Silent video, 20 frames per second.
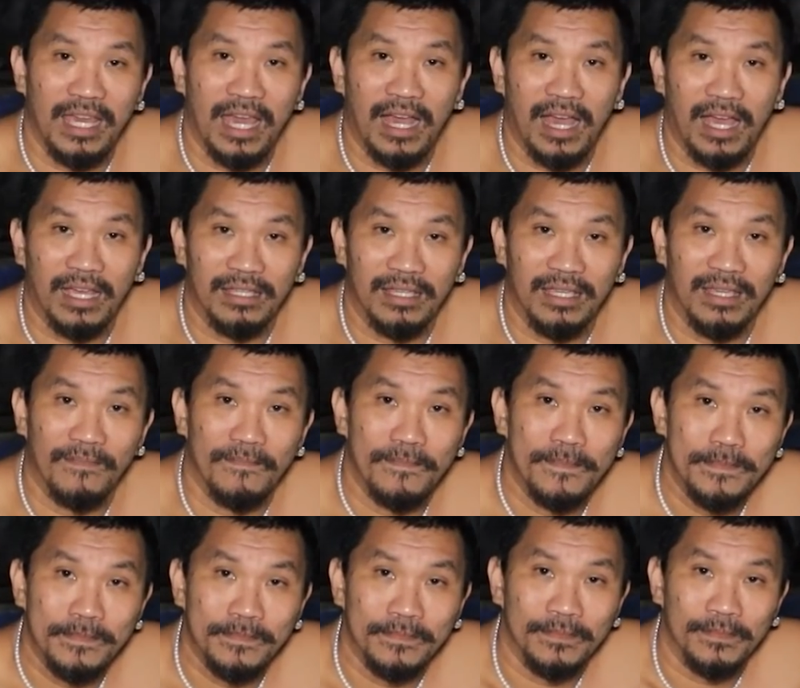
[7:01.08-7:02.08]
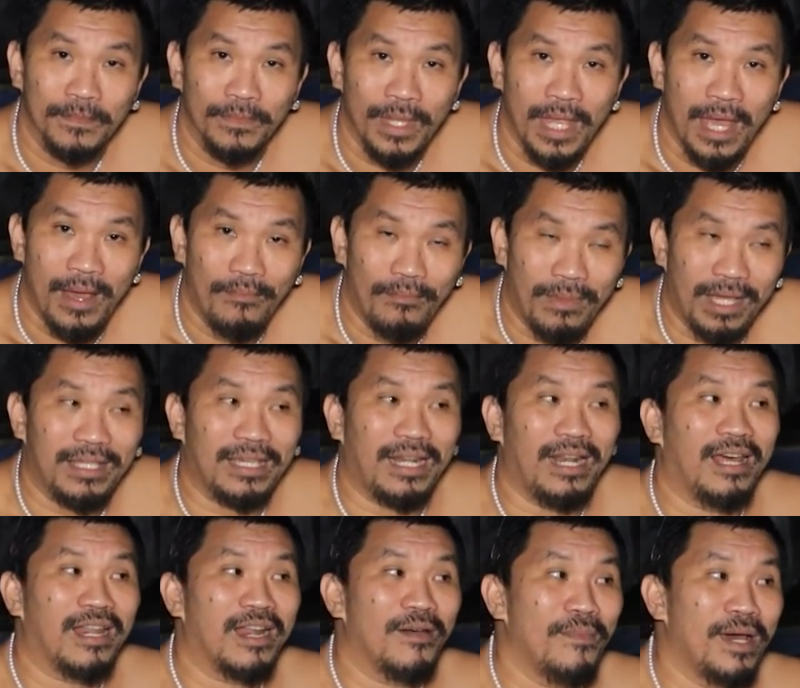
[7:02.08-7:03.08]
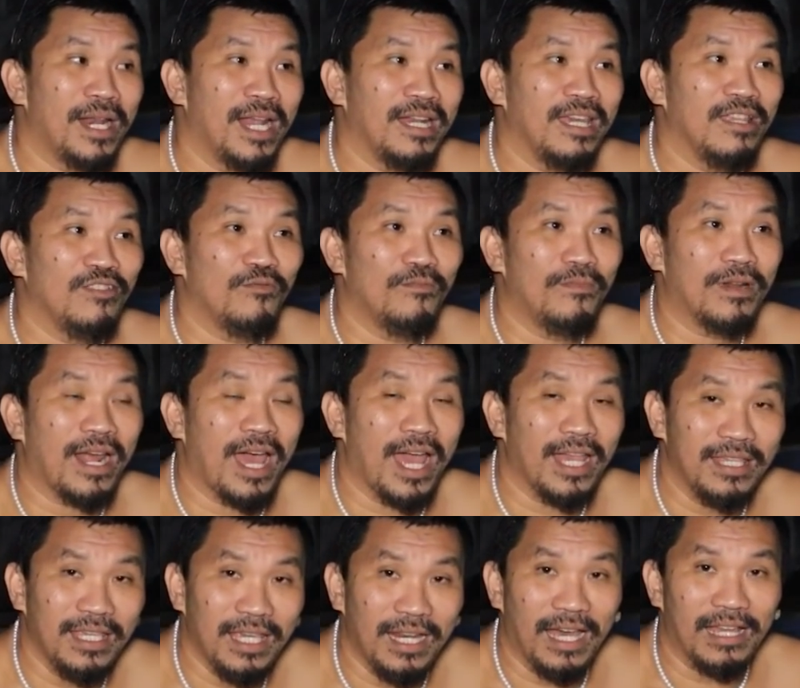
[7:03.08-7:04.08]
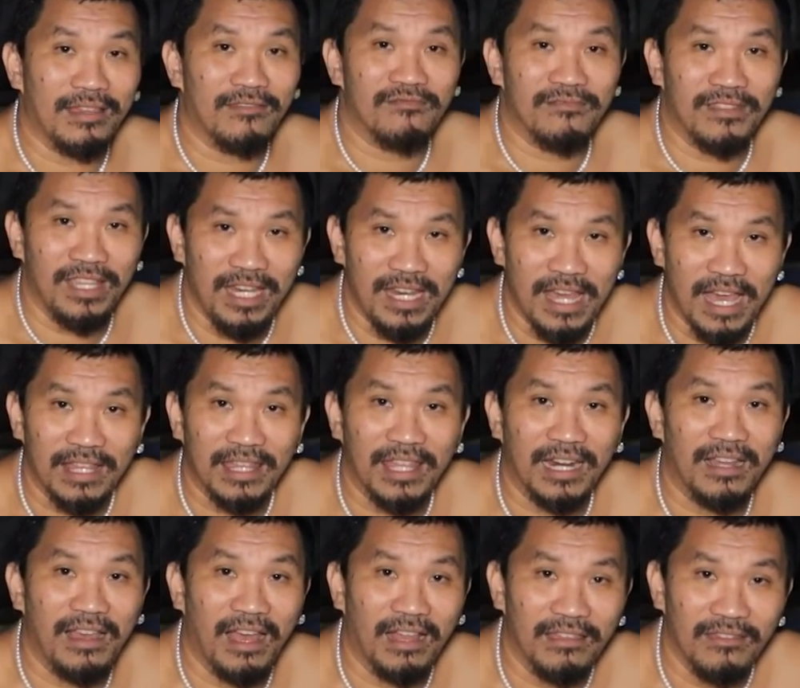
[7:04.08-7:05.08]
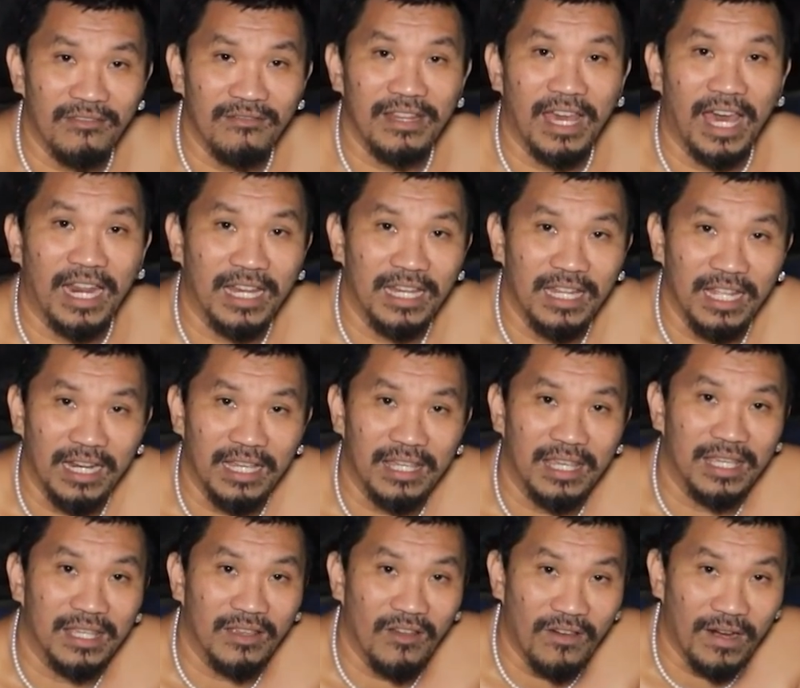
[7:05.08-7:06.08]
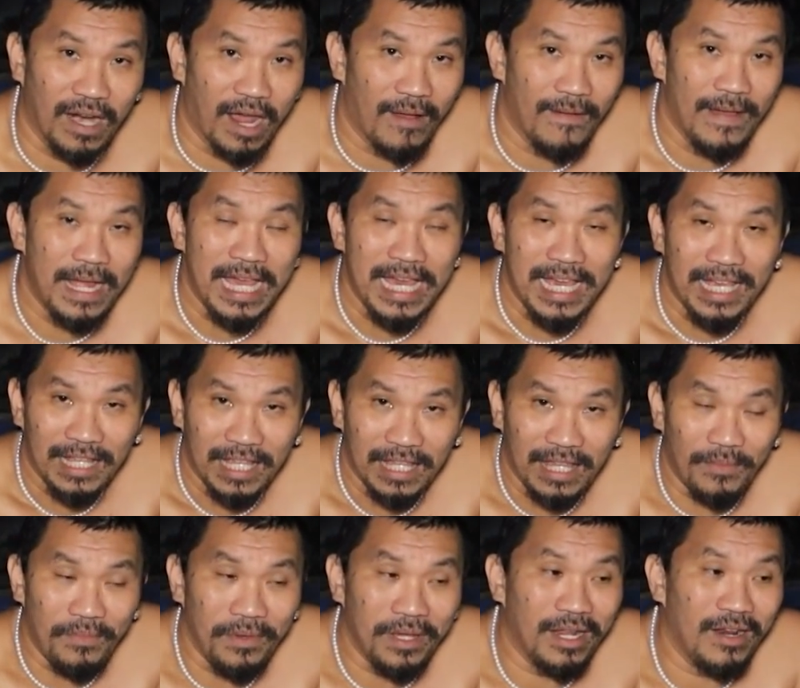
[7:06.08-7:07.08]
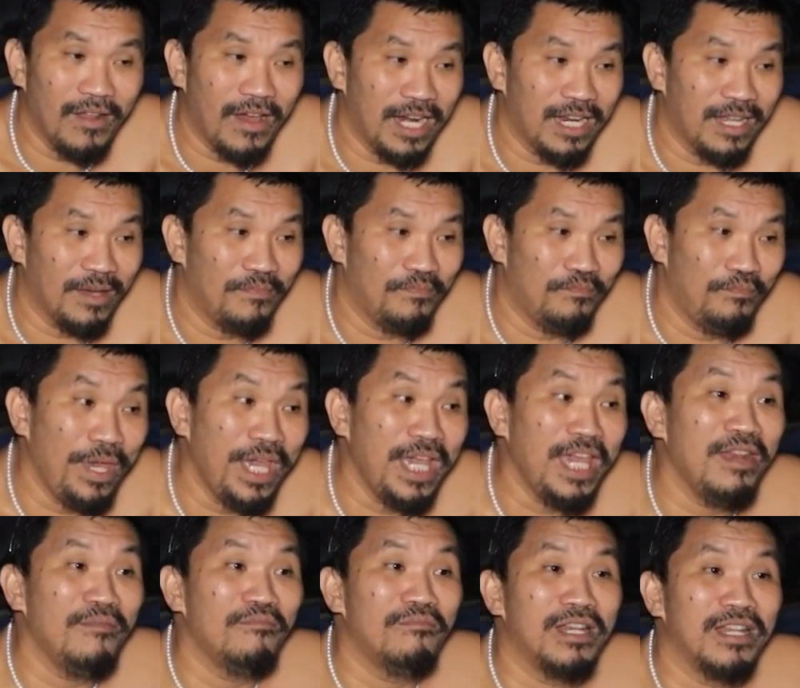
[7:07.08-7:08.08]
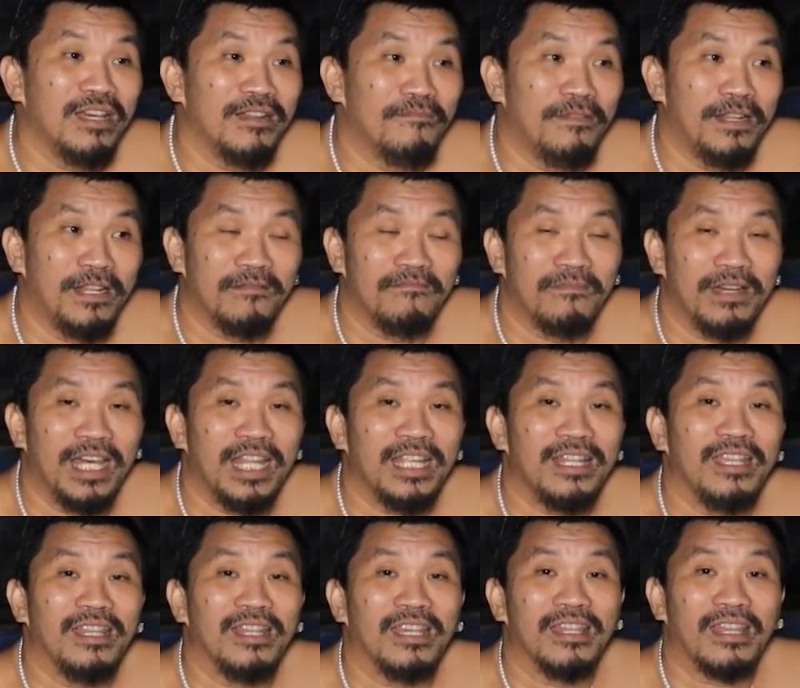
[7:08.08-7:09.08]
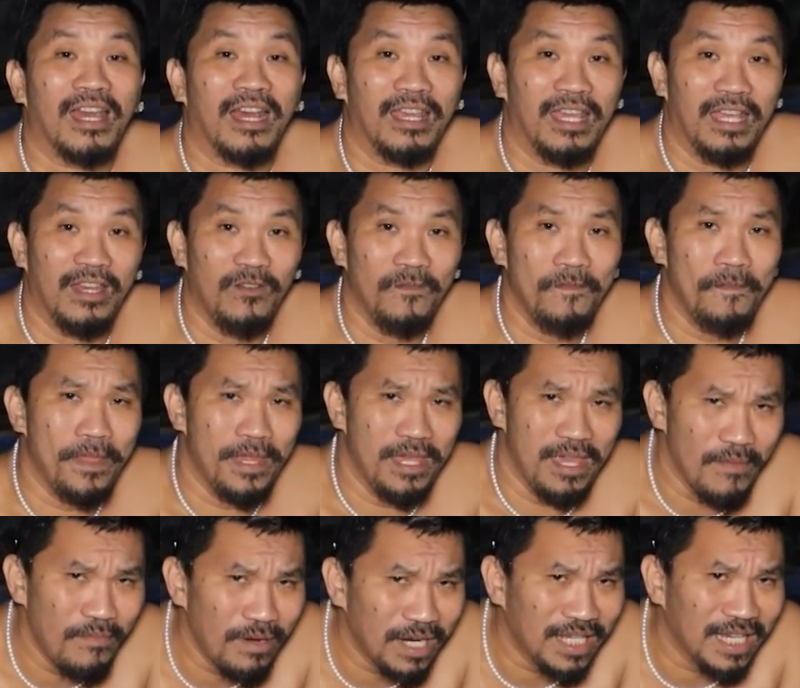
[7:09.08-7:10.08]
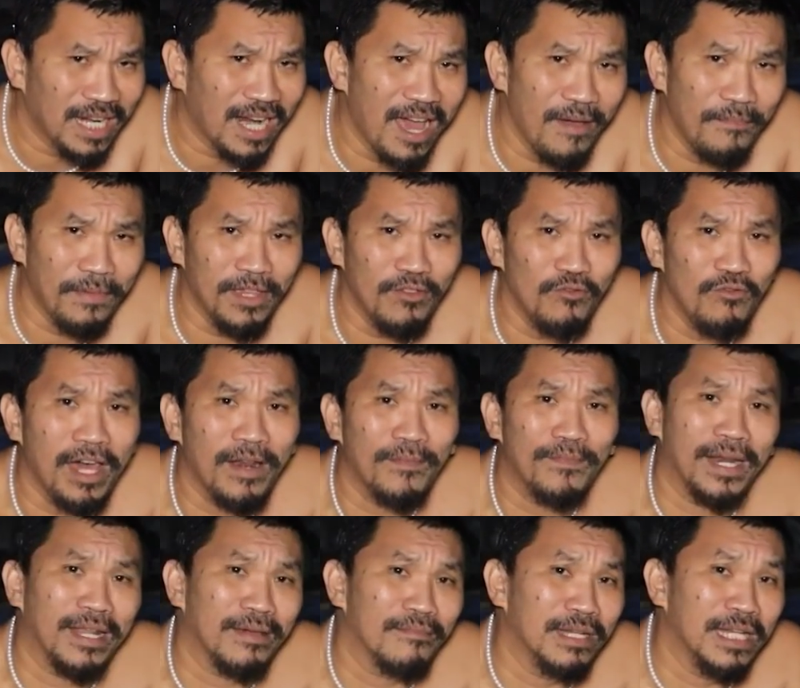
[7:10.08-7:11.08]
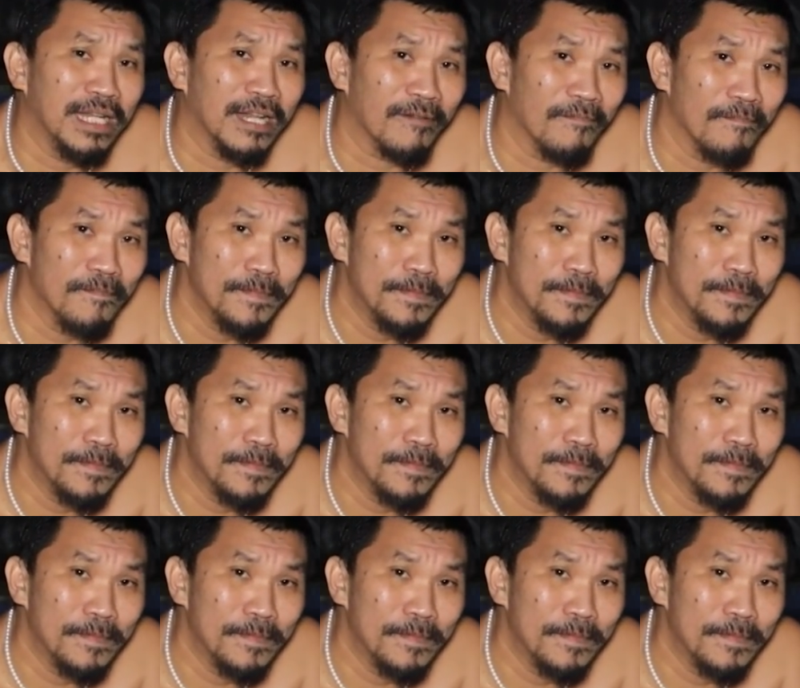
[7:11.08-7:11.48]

dia kasih. Masalah ramalan itu berhasil atau tidak tergantung dari diri seseorang. Tetapi kalau Anda pingin benar-benar mengerti tentang hidup, ya berserah sama Tuhan paling benar.